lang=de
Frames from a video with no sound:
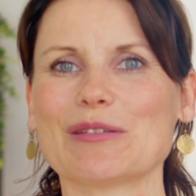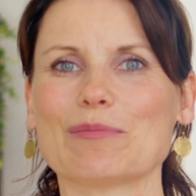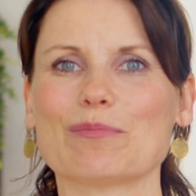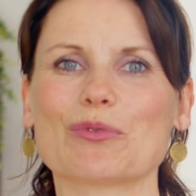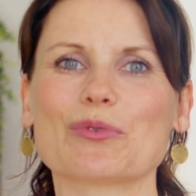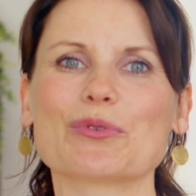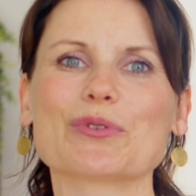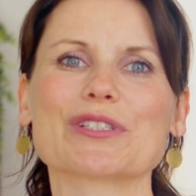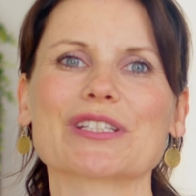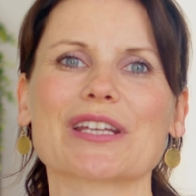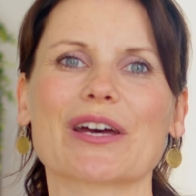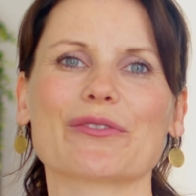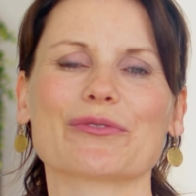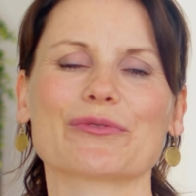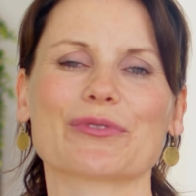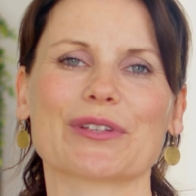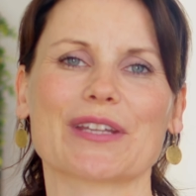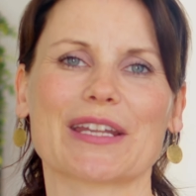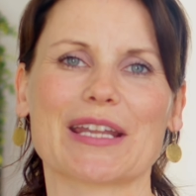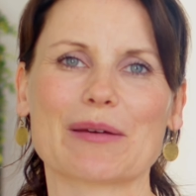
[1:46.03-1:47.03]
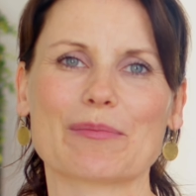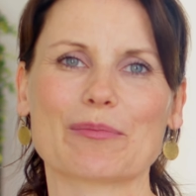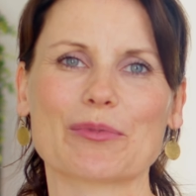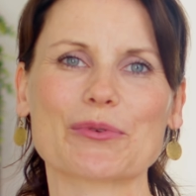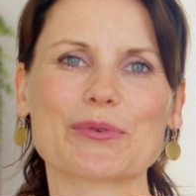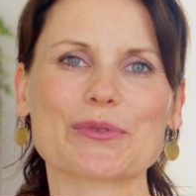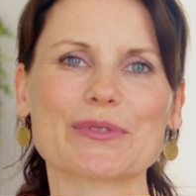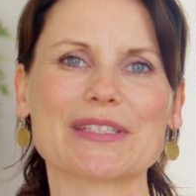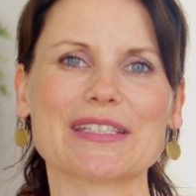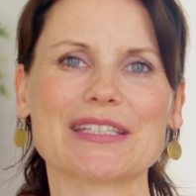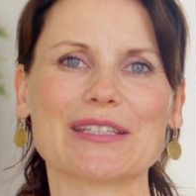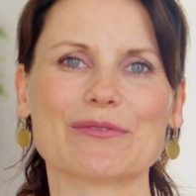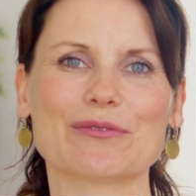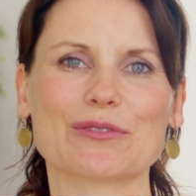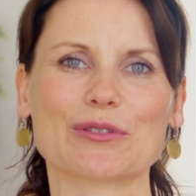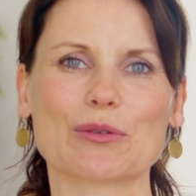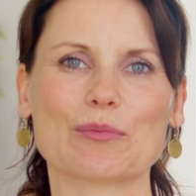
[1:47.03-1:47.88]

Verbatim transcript: die Botschaft von einer positiven